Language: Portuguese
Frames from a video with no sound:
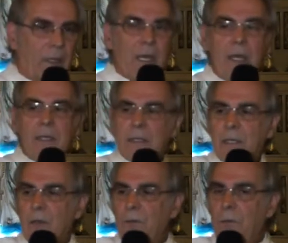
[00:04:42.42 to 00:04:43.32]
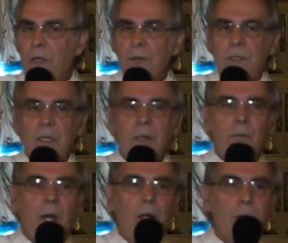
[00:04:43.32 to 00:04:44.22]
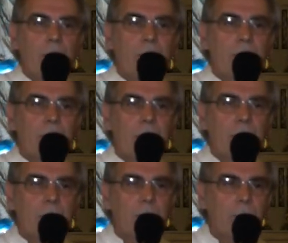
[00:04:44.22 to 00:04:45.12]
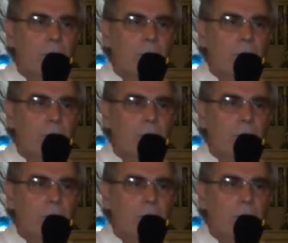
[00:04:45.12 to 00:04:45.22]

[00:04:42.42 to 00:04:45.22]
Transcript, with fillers: Quem são meus irmãos?